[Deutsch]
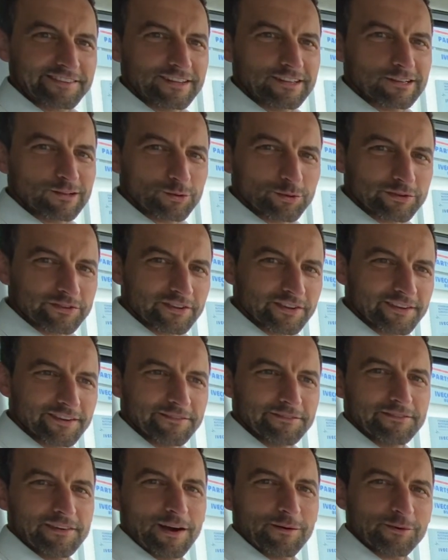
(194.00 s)
geht's los.
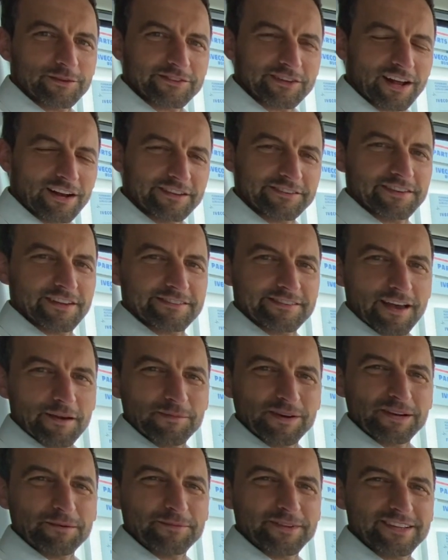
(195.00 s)
Wir haben uns alles jetzt
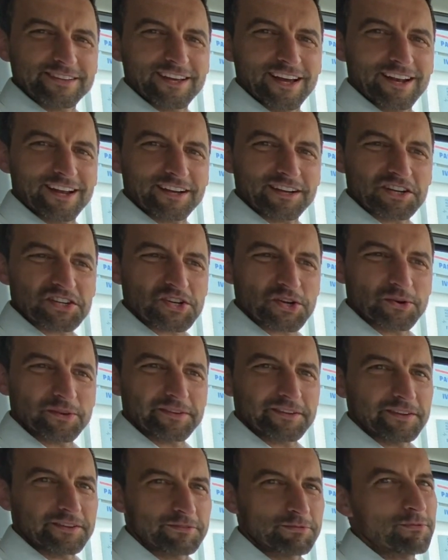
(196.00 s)
einmal im Detail
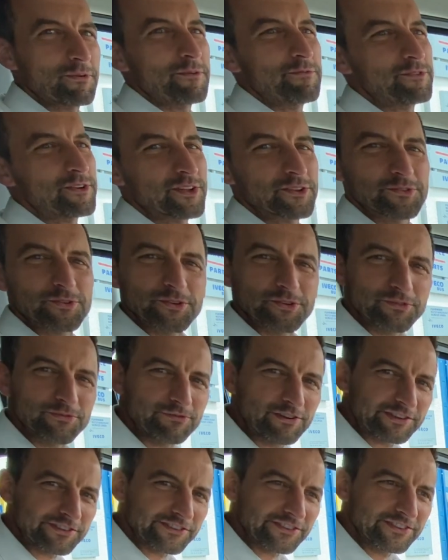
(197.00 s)
angeschaut. Jetzt wollen wir natürlich
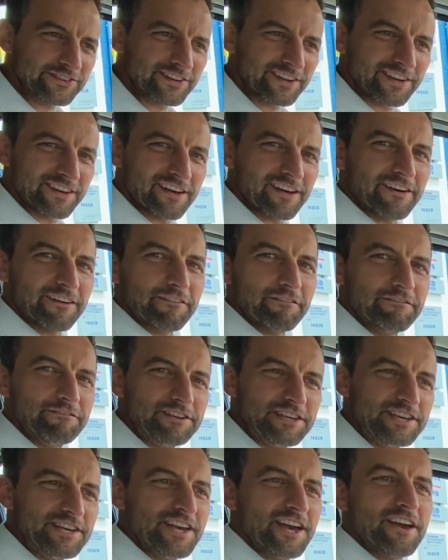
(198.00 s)
wissen,
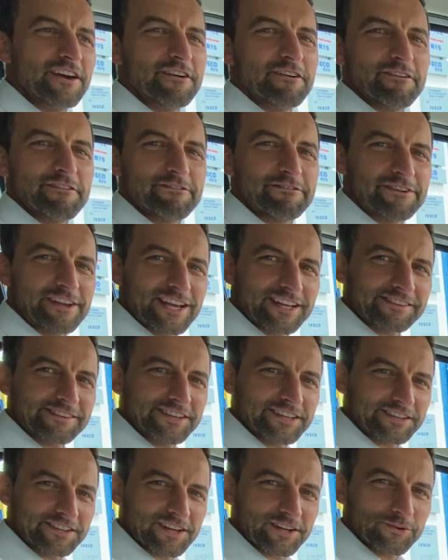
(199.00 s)
wie fährt
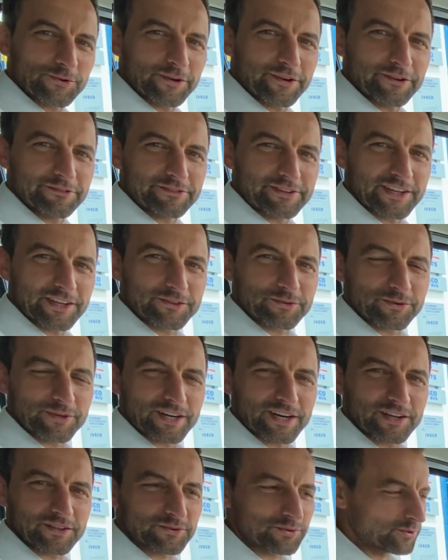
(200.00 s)
sich der neue Fiat
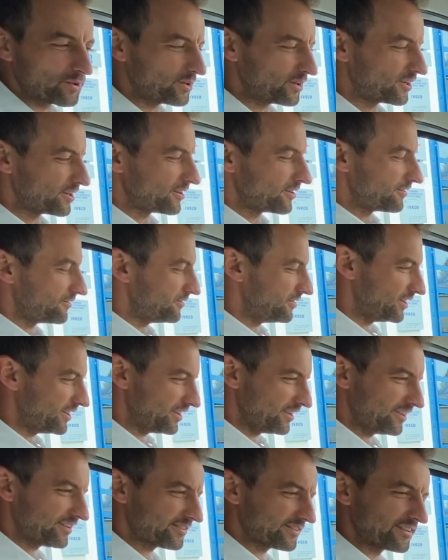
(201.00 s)
Ducato? Wie
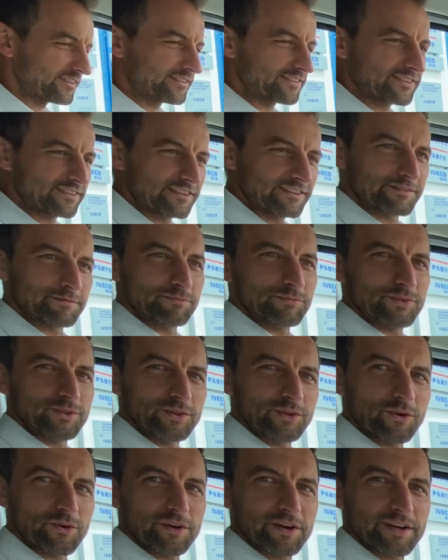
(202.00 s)
ist es in diesem
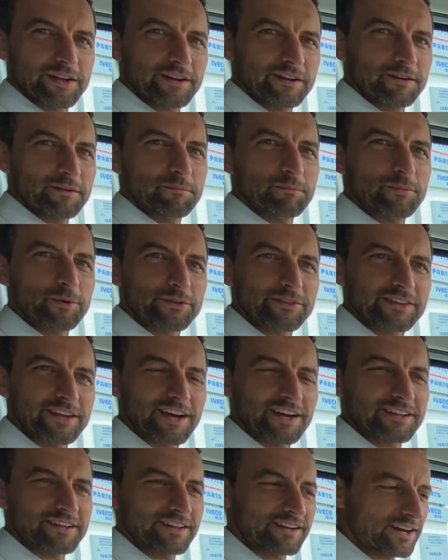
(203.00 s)
neuen,
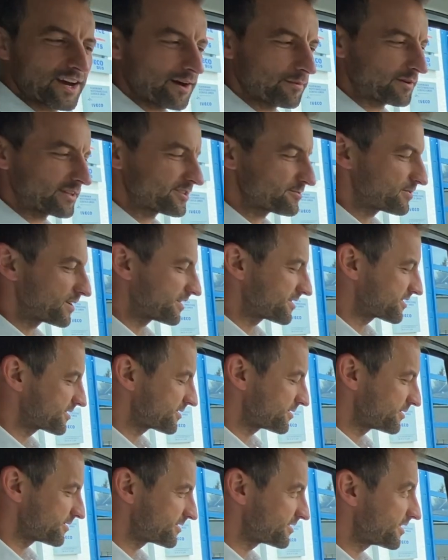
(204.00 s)
modernen Arbeitsplatz
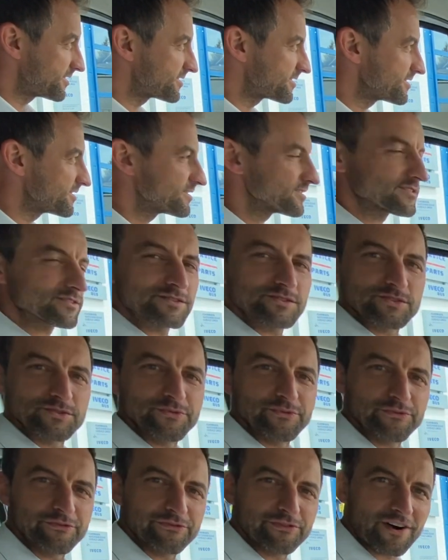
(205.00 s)
zu sitzen,
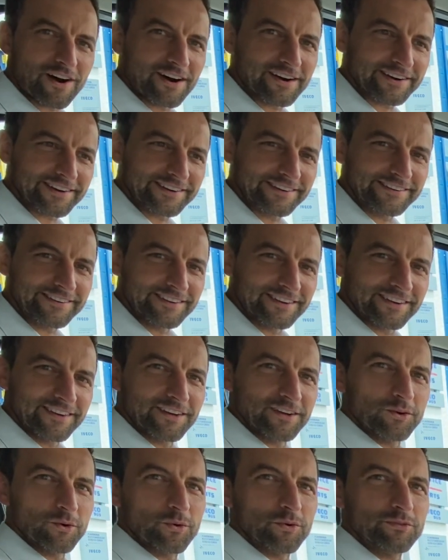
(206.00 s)
zu fahren
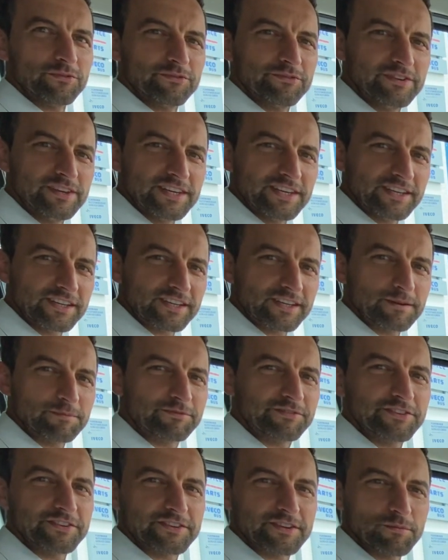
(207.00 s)
und wie
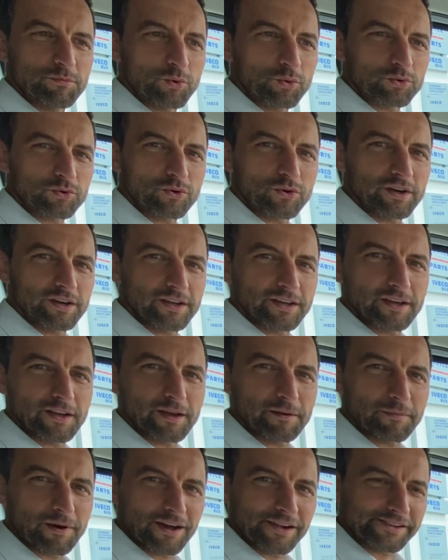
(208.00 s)
gibt sich der Motor
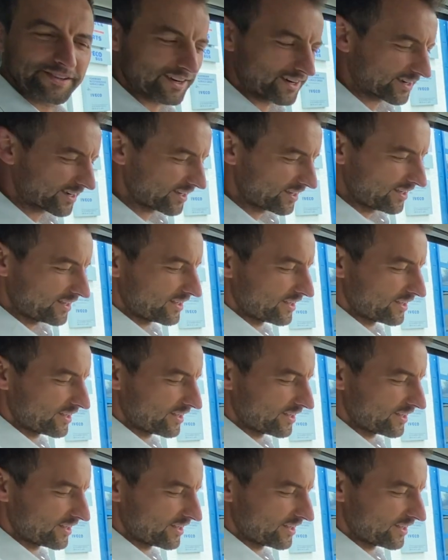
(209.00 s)
im Alltag?